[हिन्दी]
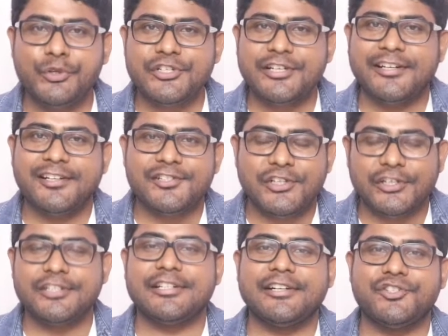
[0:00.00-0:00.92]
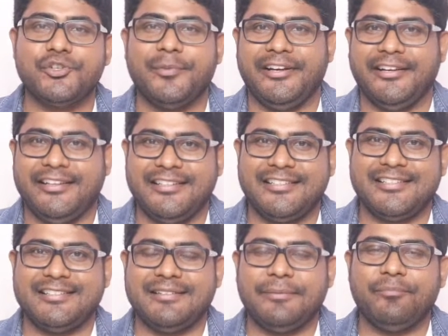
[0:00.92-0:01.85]
to your channel Shankar Sars Humanities.
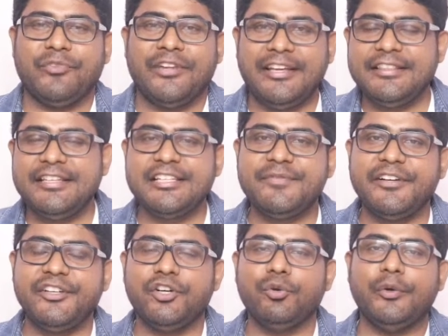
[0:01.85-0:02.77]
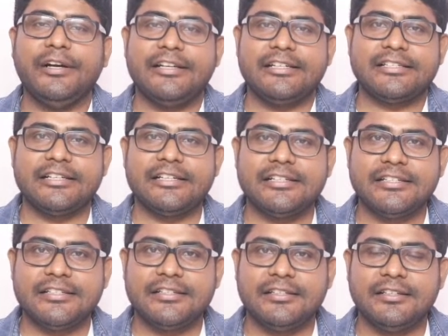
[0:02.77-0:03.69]
In this video, we will
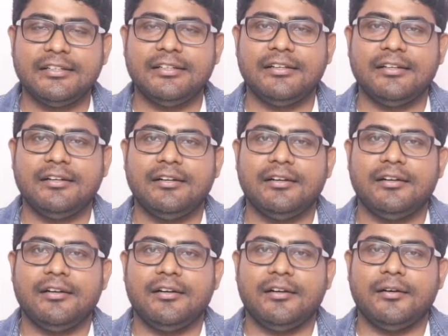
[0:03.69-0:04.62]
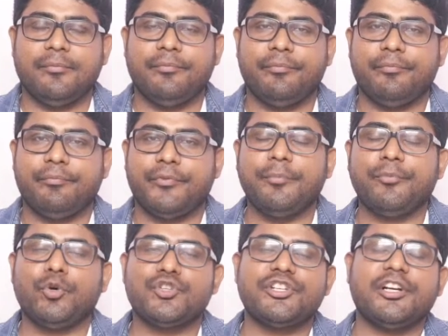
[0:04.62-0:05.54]
discuss
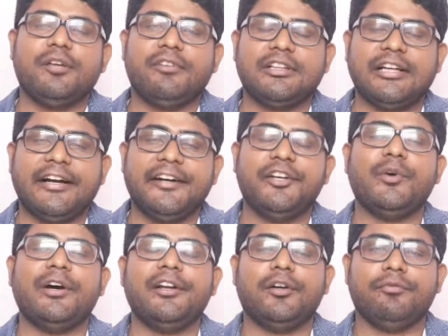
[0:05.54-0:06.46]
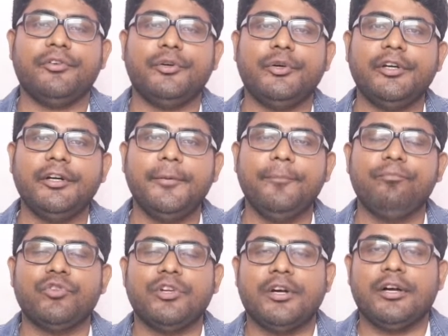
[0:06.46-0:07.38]
from question number 31 of your
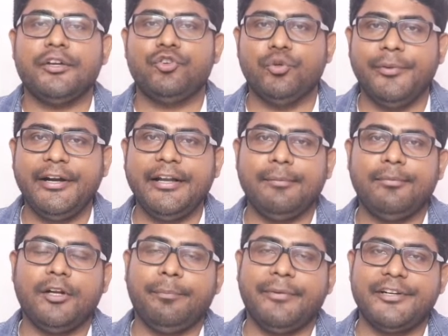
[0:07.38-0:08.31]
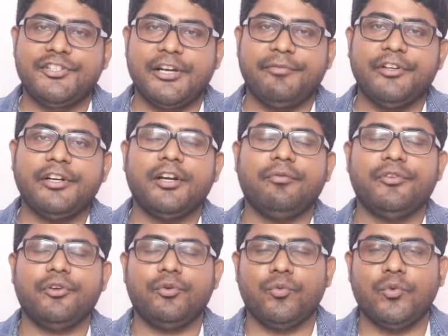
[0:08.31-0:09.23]
Human Development chapter
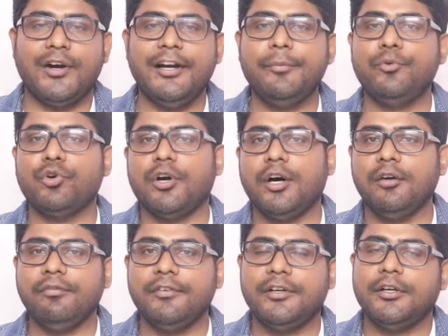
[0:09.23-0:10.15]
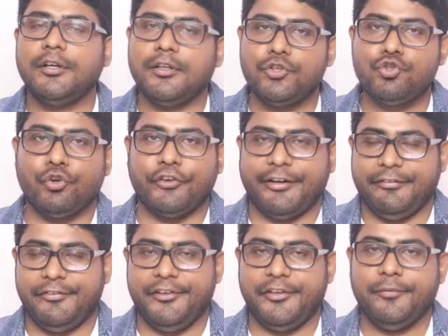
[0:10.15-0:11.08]
of your World Book of
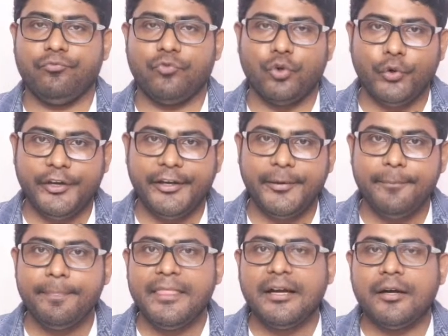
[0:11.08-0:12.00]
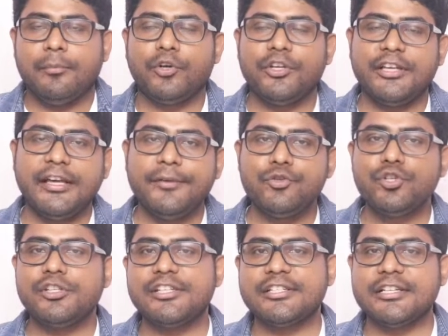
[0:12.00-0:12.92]
Geography. ओके okay? वो ये
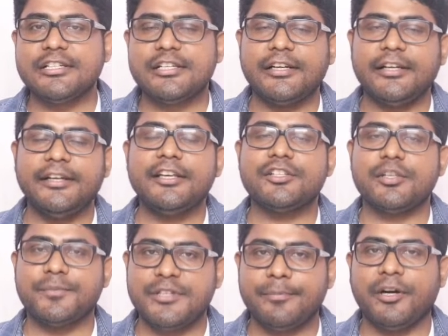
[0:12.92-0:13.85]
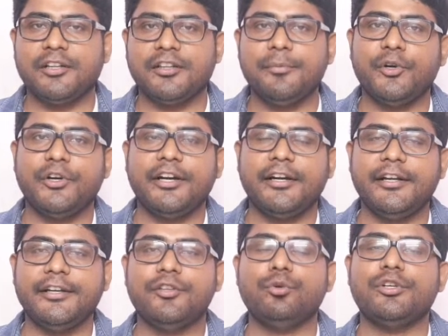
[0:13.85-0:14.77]
जो डिस्कशन है ये सबसे बहुत
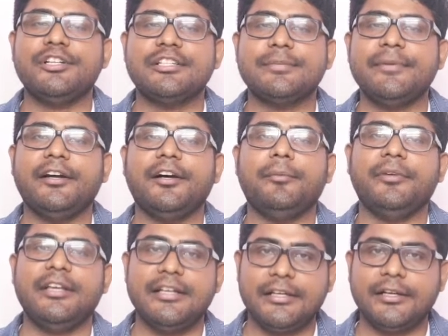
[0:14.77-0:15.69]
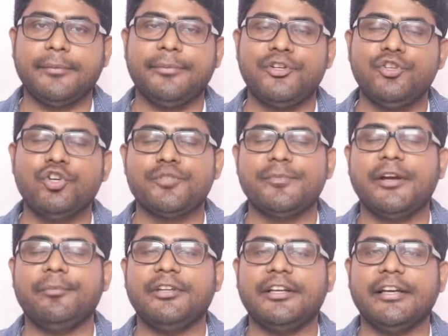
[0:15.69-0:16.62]
इंपॉर्टेंट है क्योंकि इसमें हम ये वीडियोस
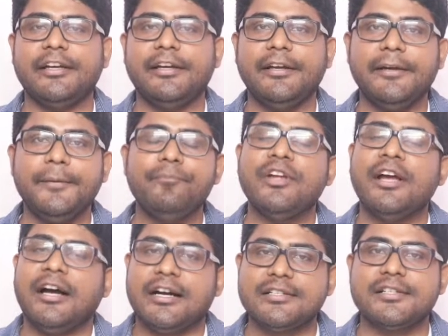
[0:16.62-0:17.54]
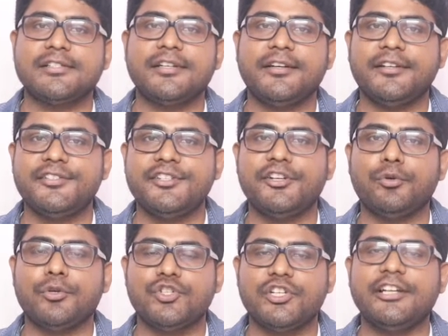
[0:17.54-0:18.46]
में हम देखेंगे आसरसन
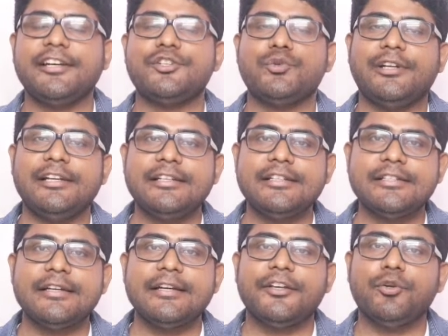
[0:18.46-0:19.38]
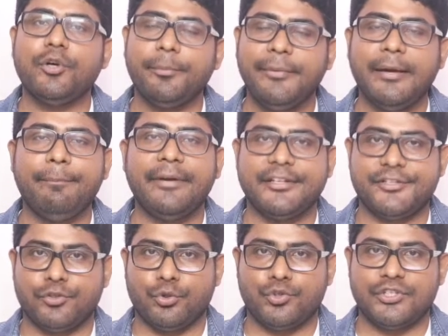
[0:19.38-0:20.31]
रीजनिंग क्वेश्चन एज वेल एज योर मैप
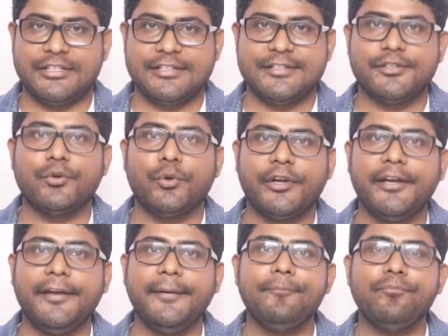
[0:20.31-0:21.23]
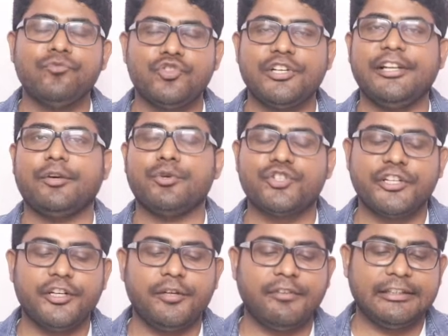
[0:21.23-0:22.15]
बेस्ड क्वेश्चंस ओके चलिए
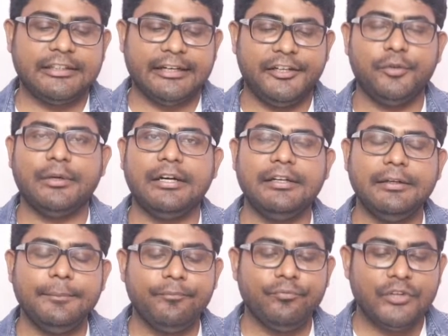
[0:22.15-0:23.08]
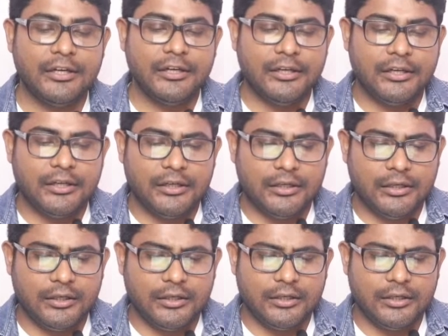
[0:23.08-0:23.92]
क्वेश्चन नंबर 31